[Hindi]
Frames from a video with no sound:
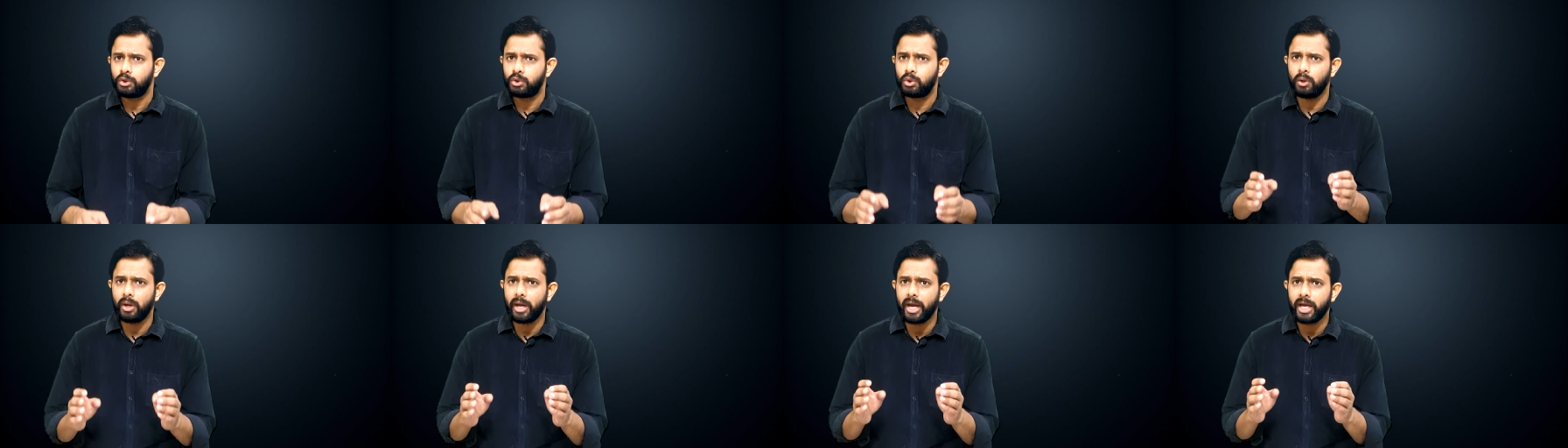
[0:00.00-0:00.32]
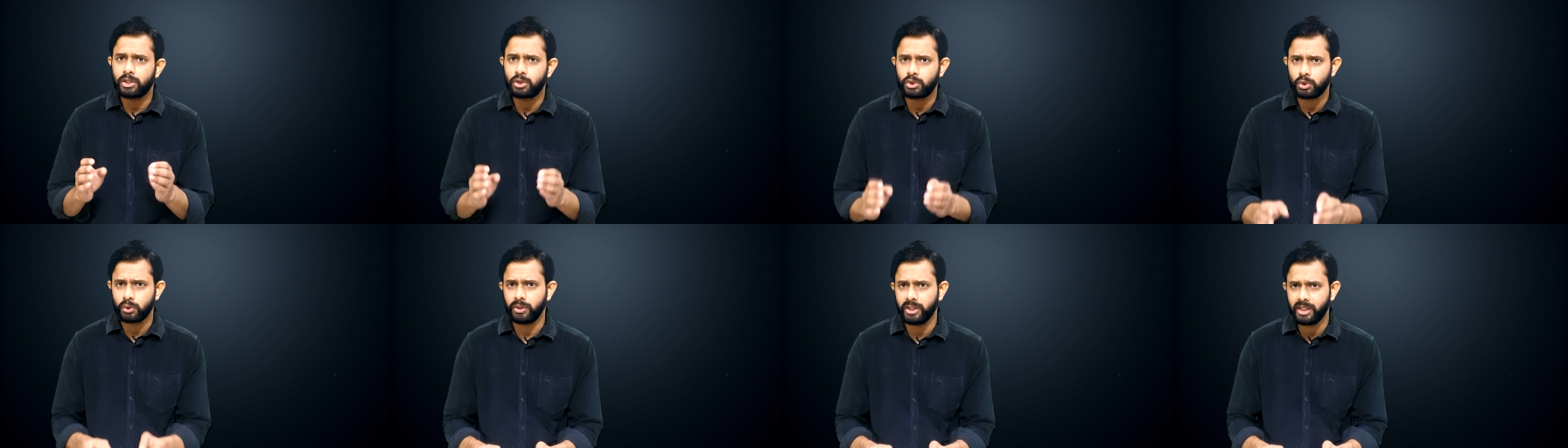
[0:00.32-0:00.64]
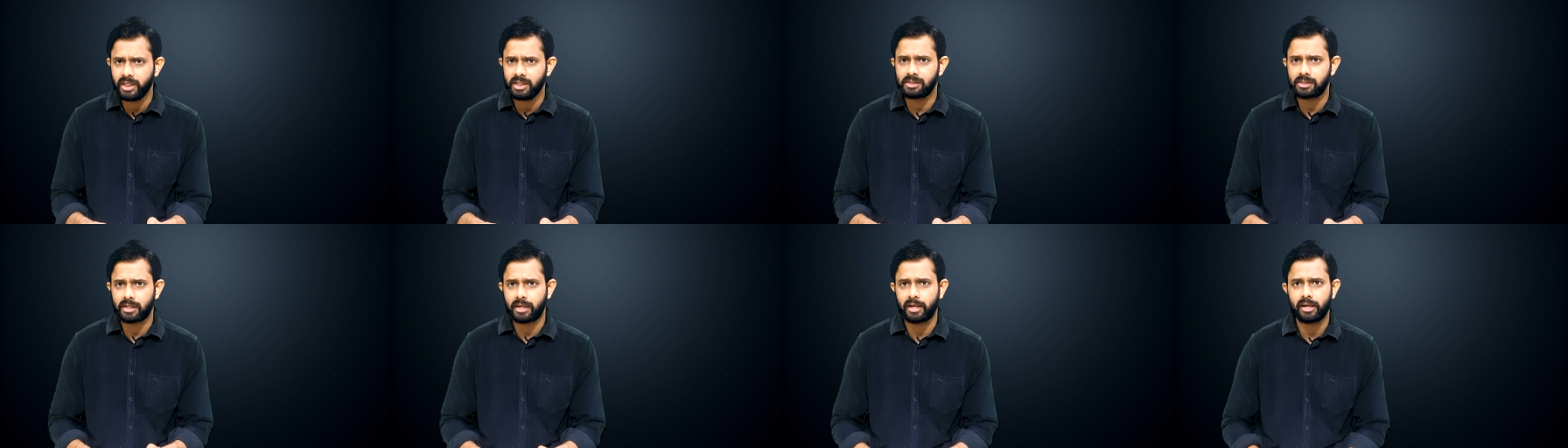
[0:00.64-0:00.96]
जो एच
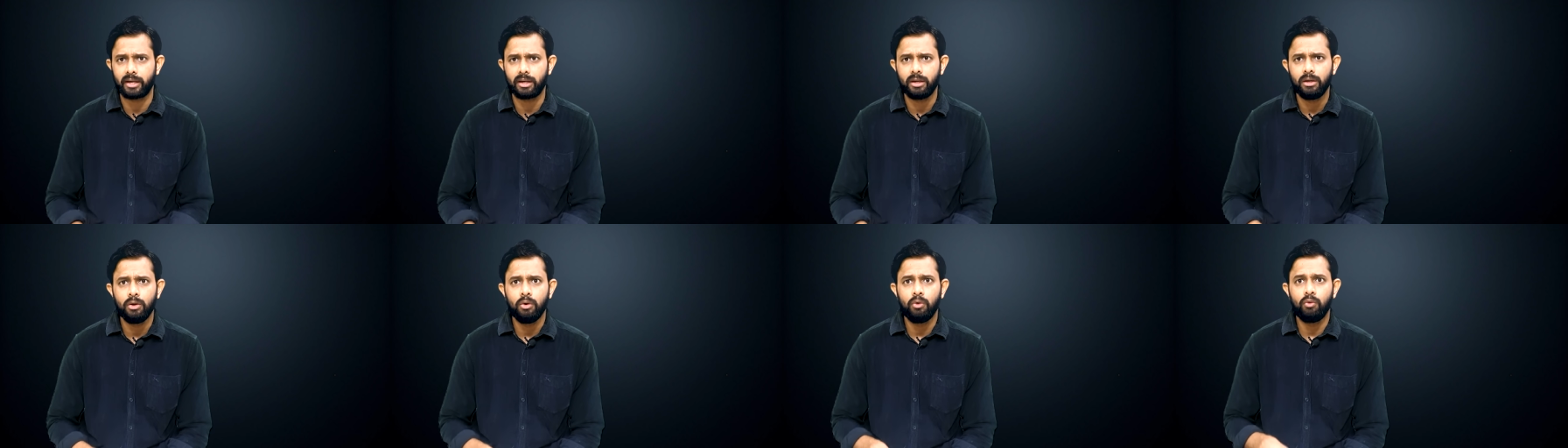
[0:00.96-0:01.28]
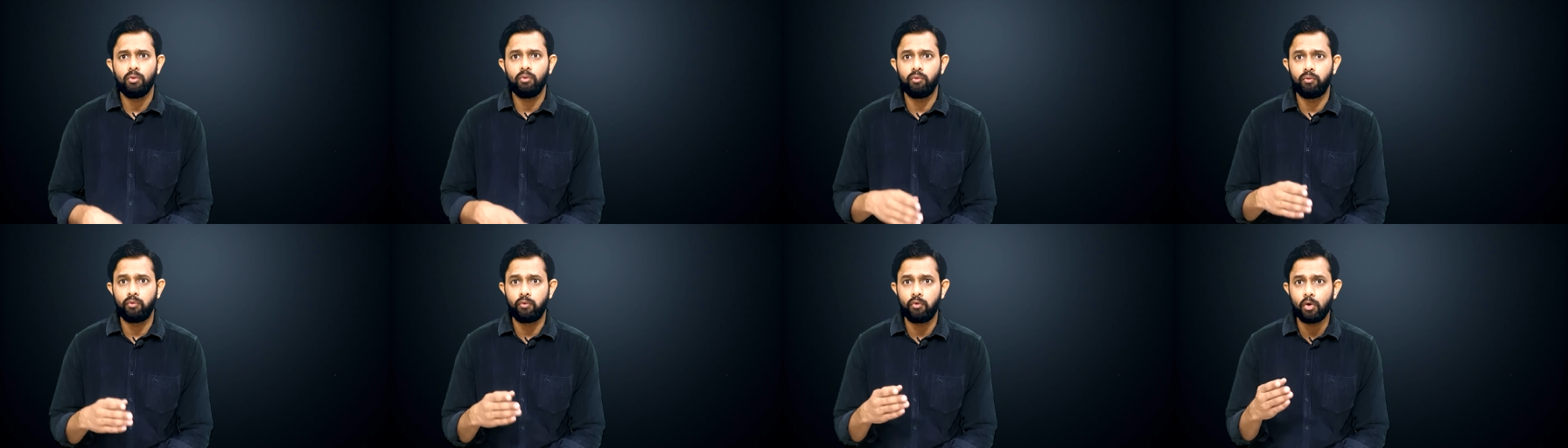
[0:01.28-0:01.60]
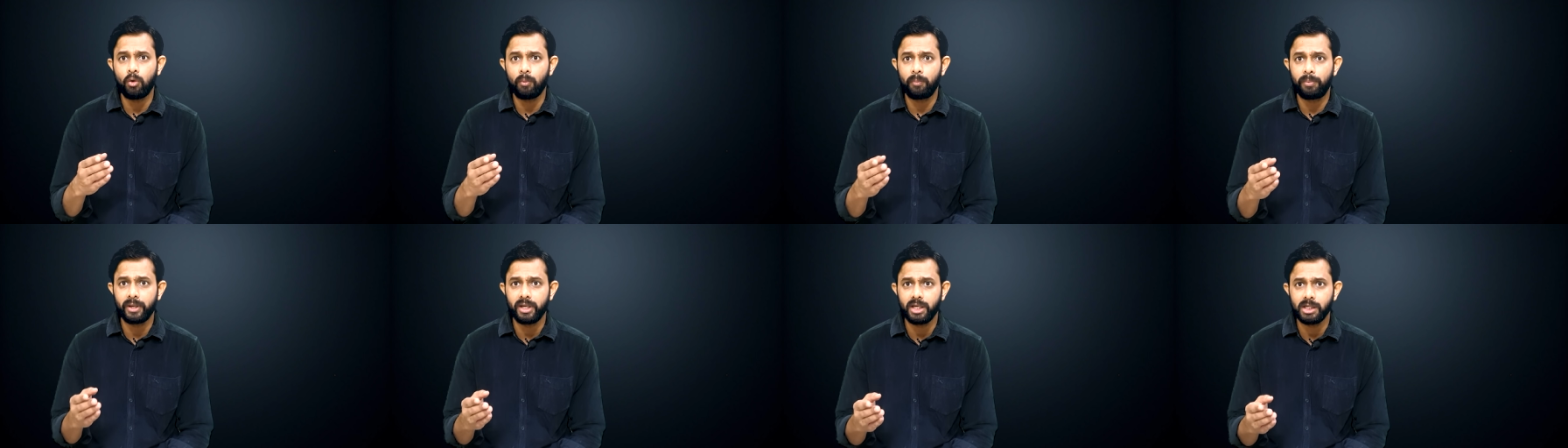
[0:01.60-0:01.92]
हैं
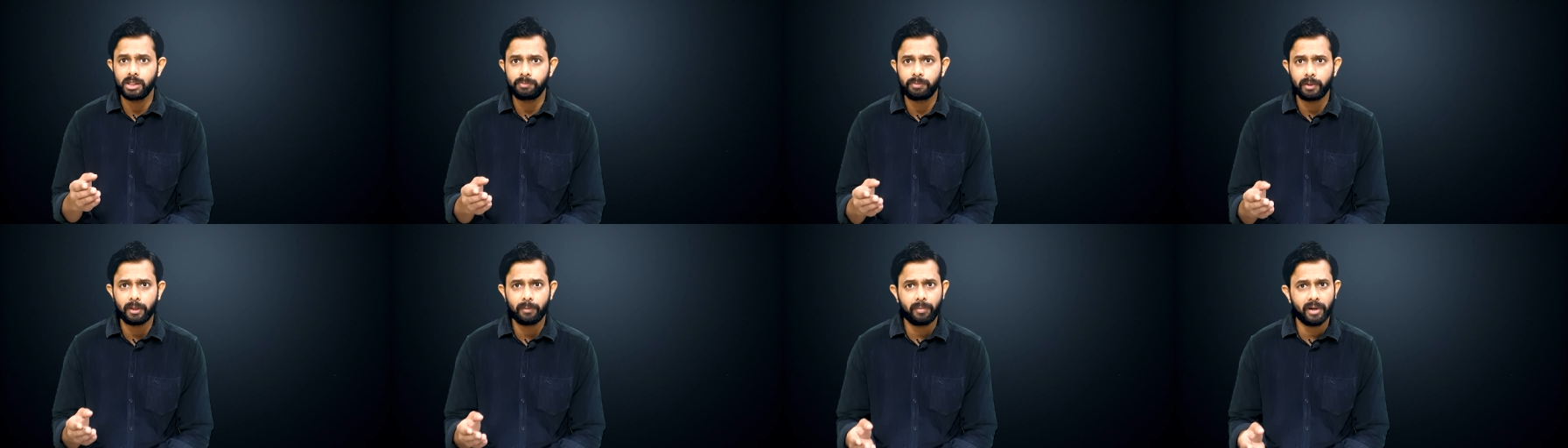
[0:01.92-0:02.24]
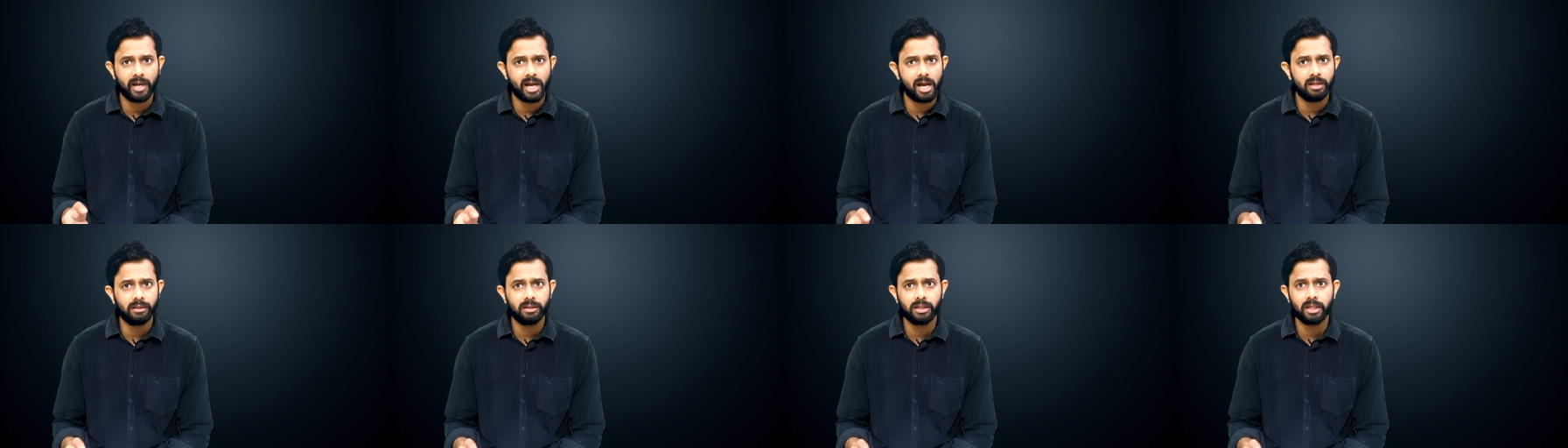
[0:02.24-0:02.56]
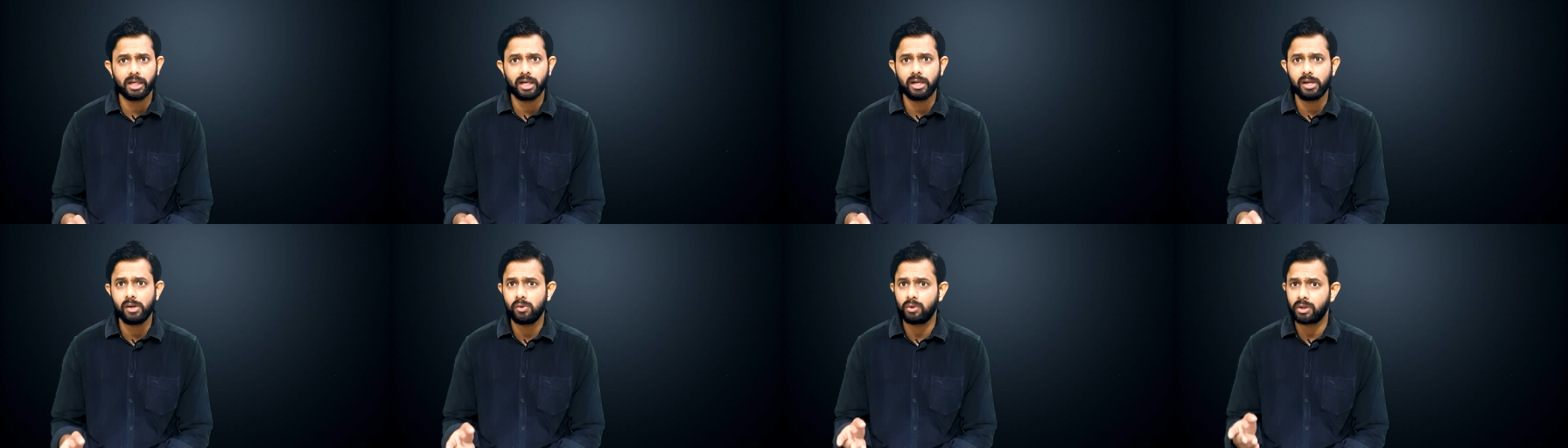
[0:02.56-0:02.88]
वो भी इस पर बयान
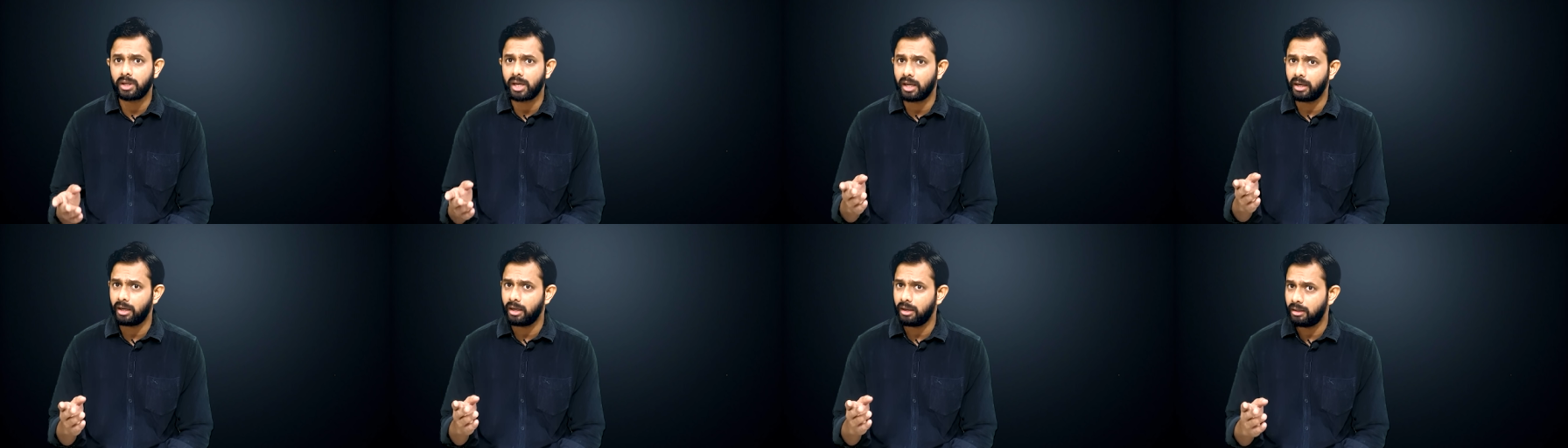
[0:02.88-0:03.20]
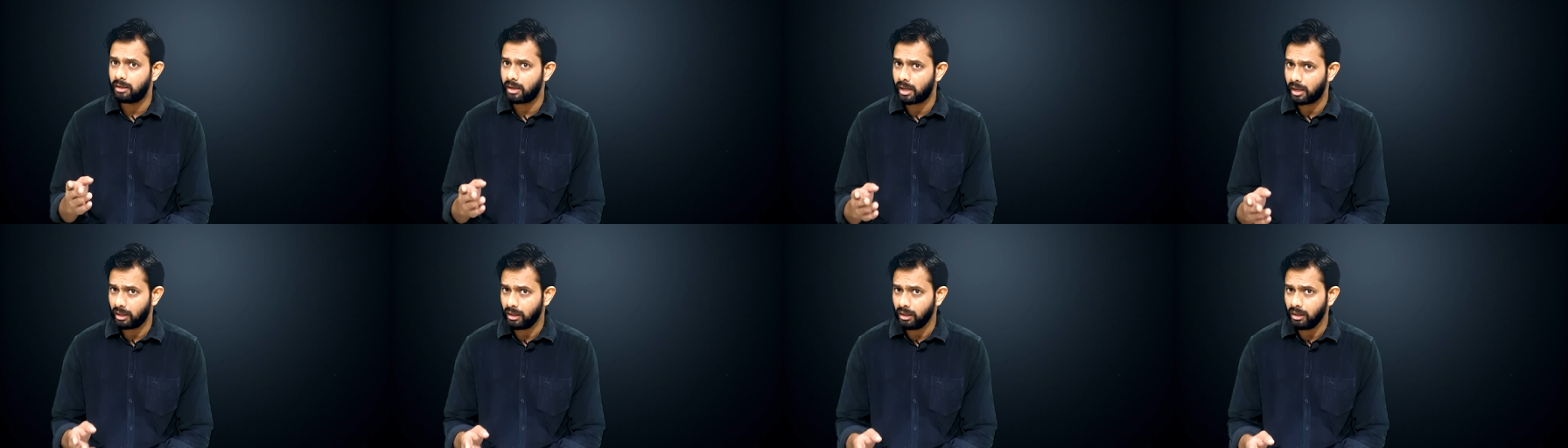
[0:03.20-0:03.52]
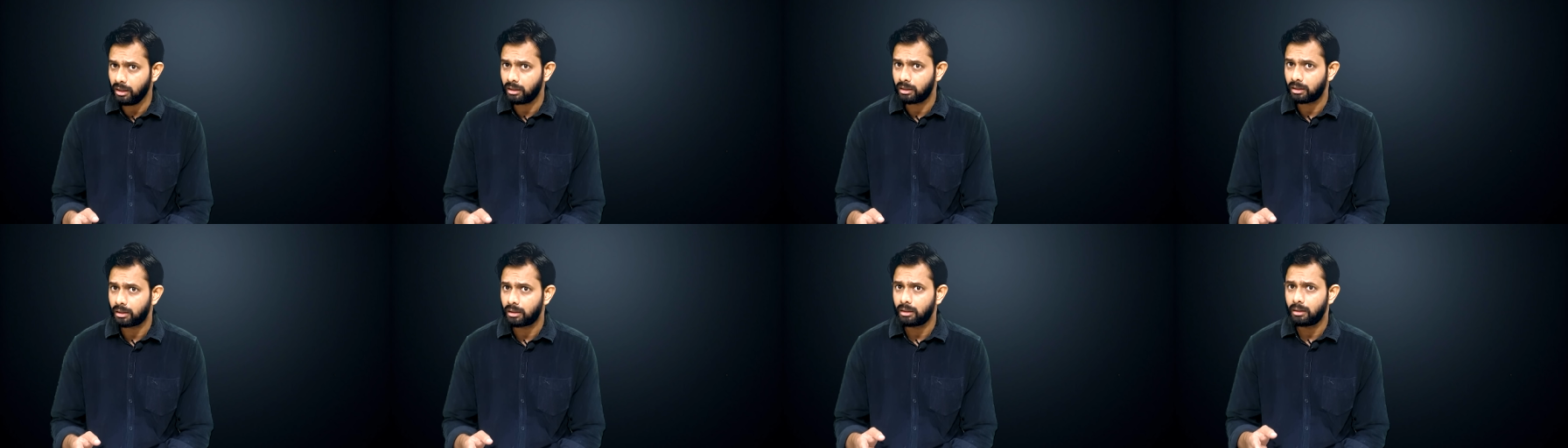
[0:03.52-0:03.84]
दे रहे हैं और कह रहे हैं
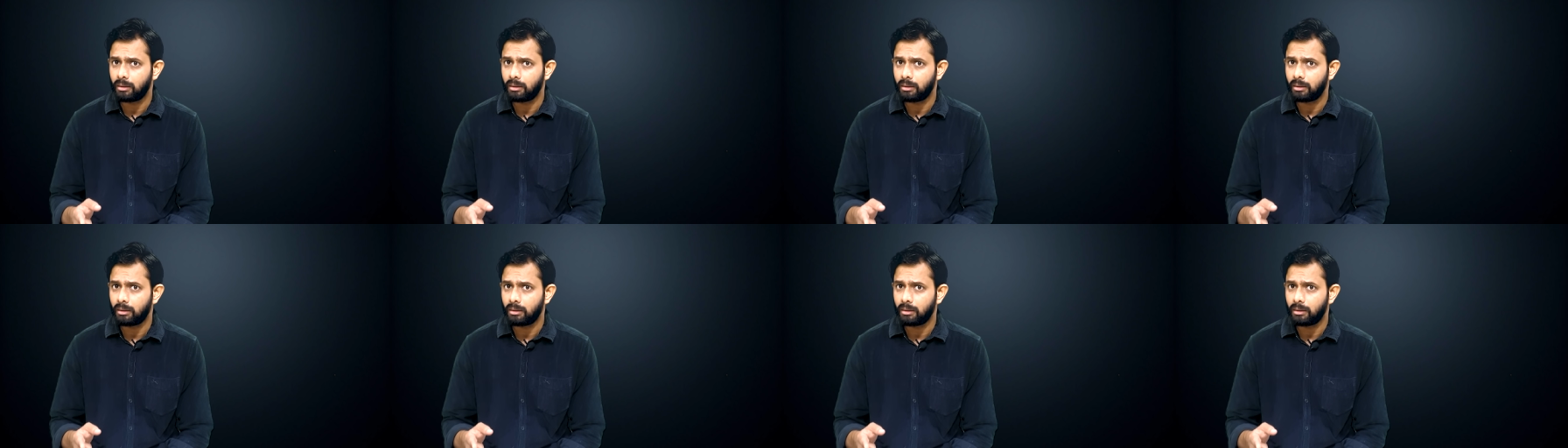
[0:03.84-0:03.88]
नहीं